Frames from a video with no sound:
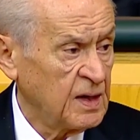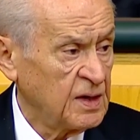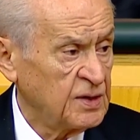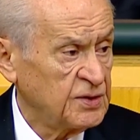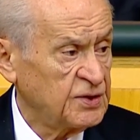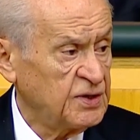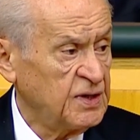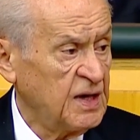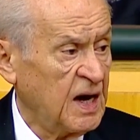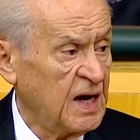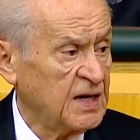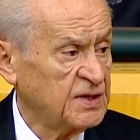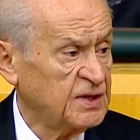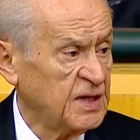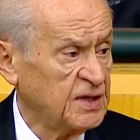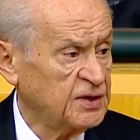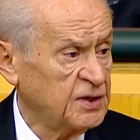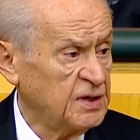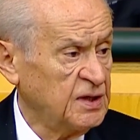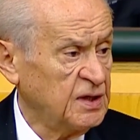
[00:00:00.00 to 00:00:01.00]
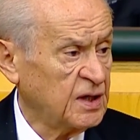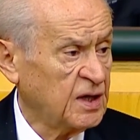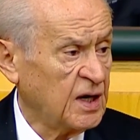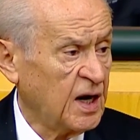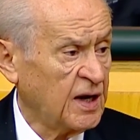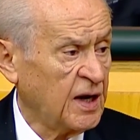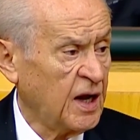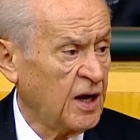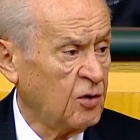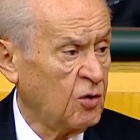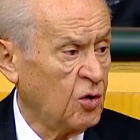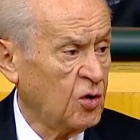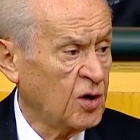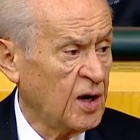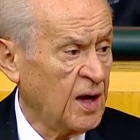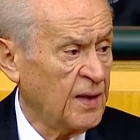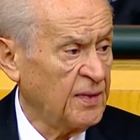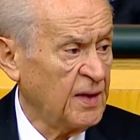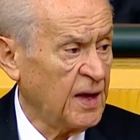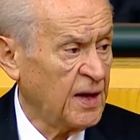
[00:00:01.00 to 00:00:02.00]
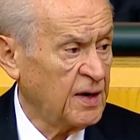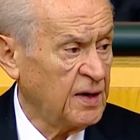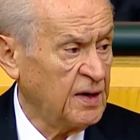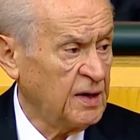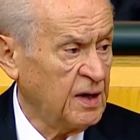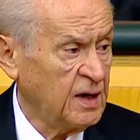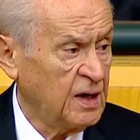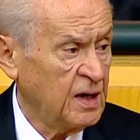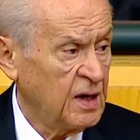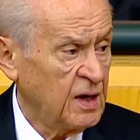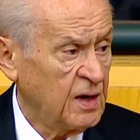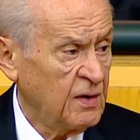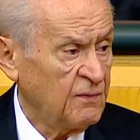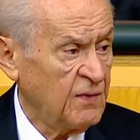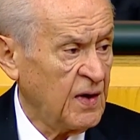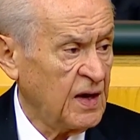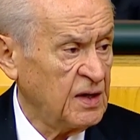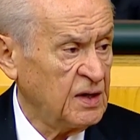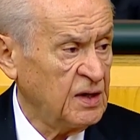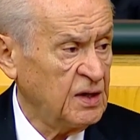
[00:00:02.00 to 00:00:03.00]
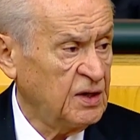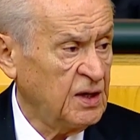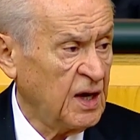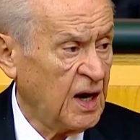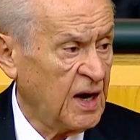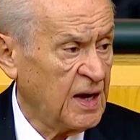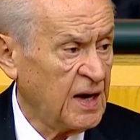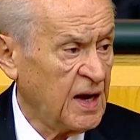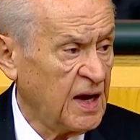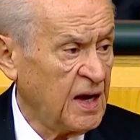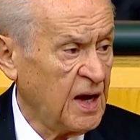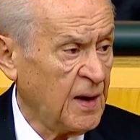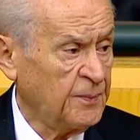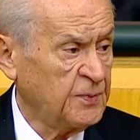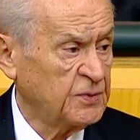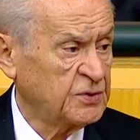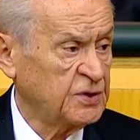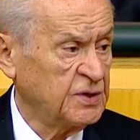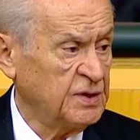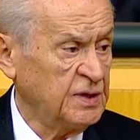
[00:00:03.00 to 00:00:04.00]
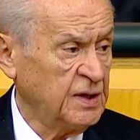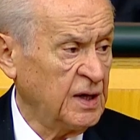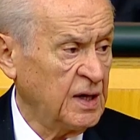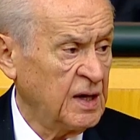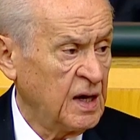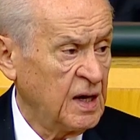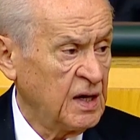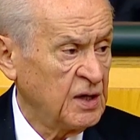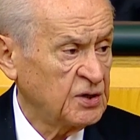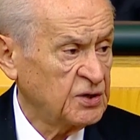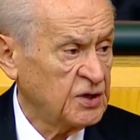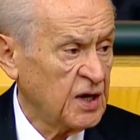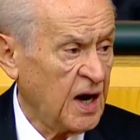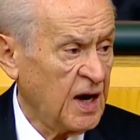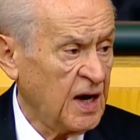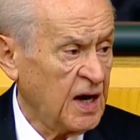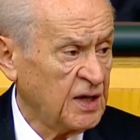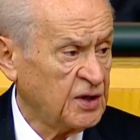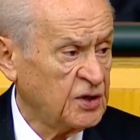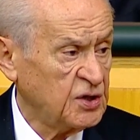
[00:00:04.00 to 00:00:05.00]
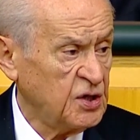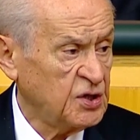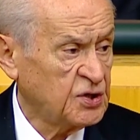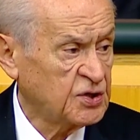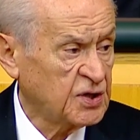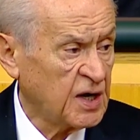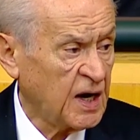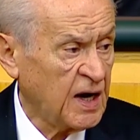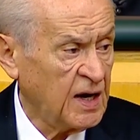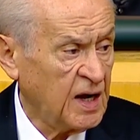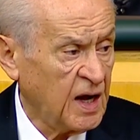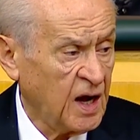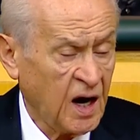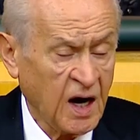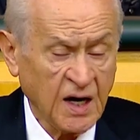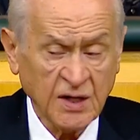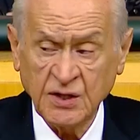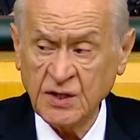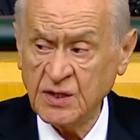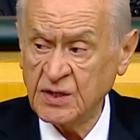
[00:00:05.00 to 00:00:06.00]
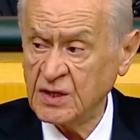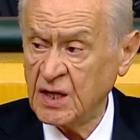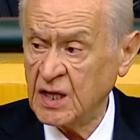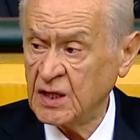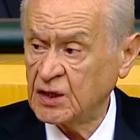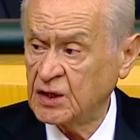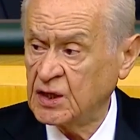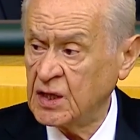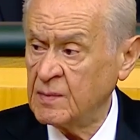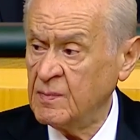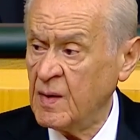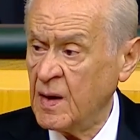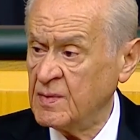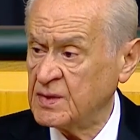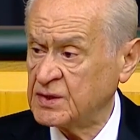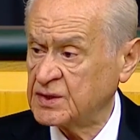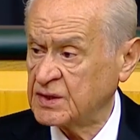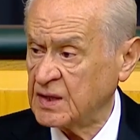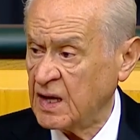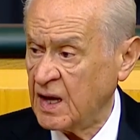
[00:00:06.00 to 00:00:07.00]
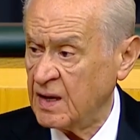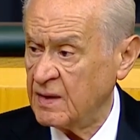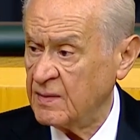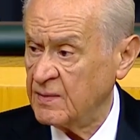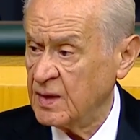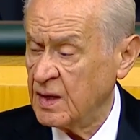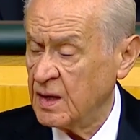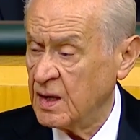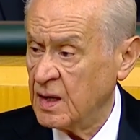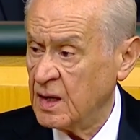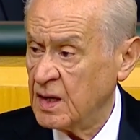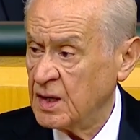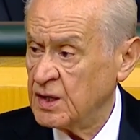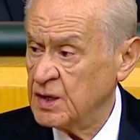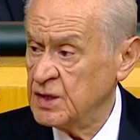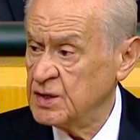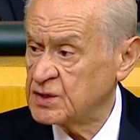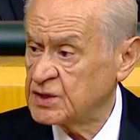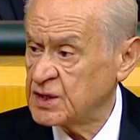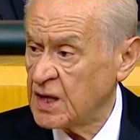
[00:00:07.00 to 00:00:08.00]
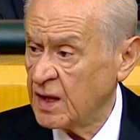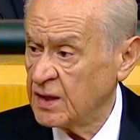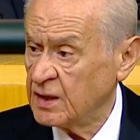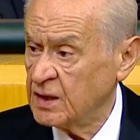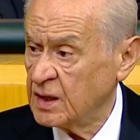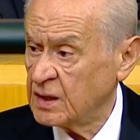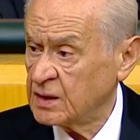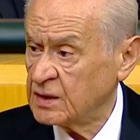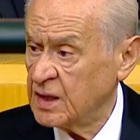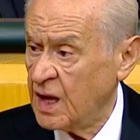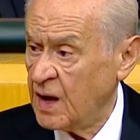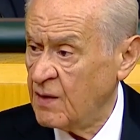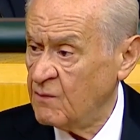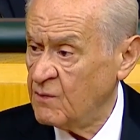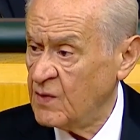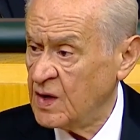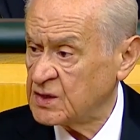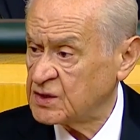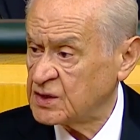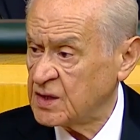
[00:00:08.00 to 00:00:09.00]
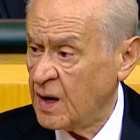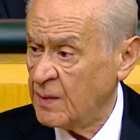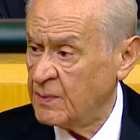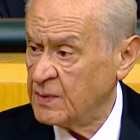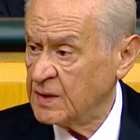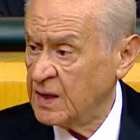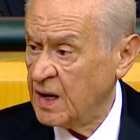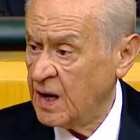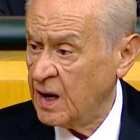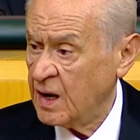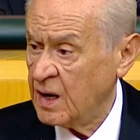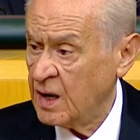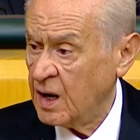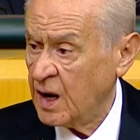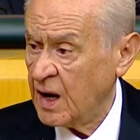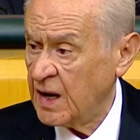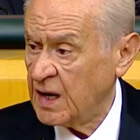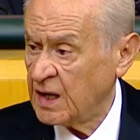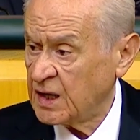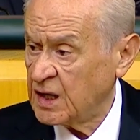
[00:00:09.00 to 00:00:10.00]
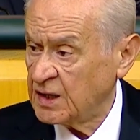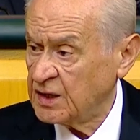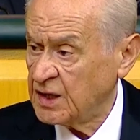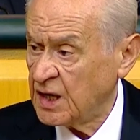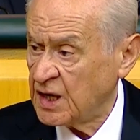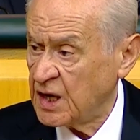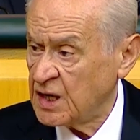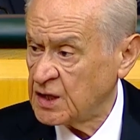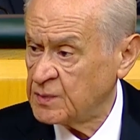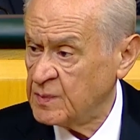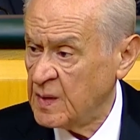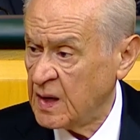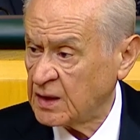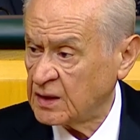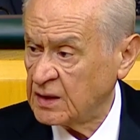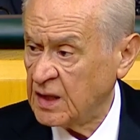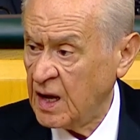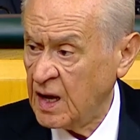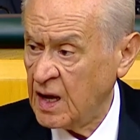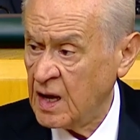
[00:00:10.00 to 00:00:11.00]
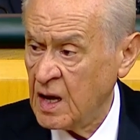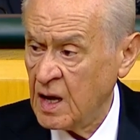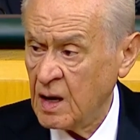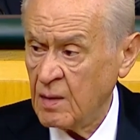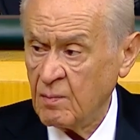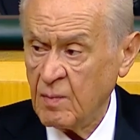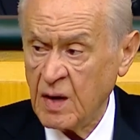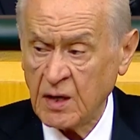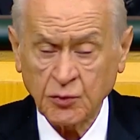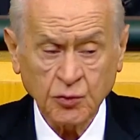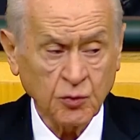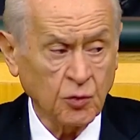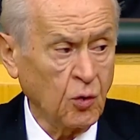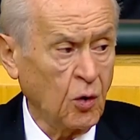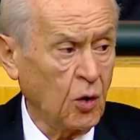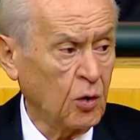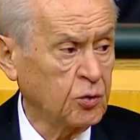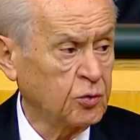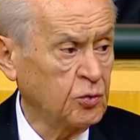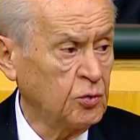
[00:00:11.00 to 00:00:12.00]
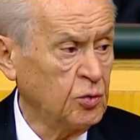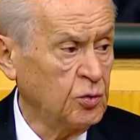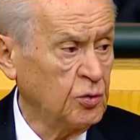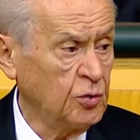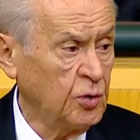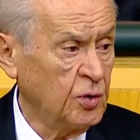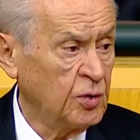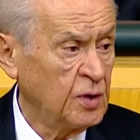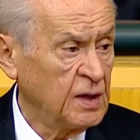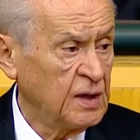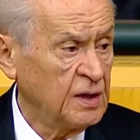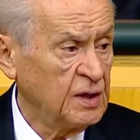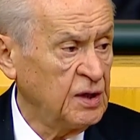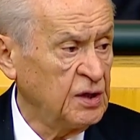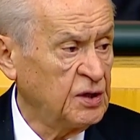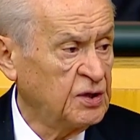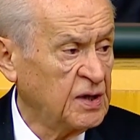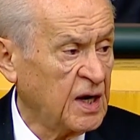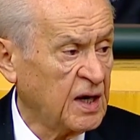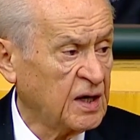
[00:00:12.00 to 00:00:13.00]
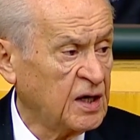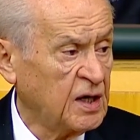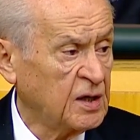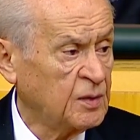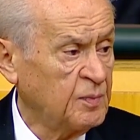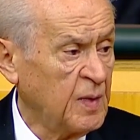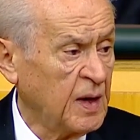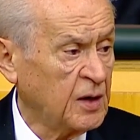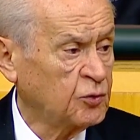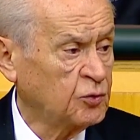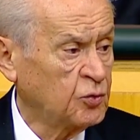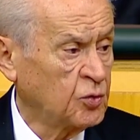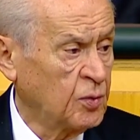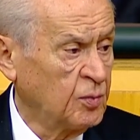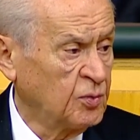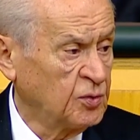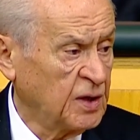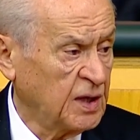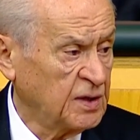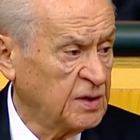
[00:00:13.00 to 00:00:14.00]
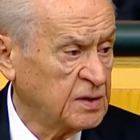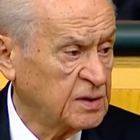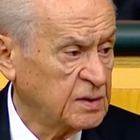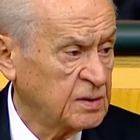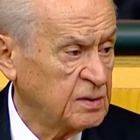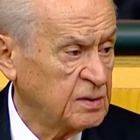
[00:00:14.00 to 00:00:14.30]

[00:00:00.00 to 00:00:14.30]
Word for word: siyasetini, karar organlarını ve idare yapısını şayet İsrail'e haciz ettirmemişse, insanlık nam ve hesabına harekete geçmekle mesul olduğunu idrak etmek durumundadır.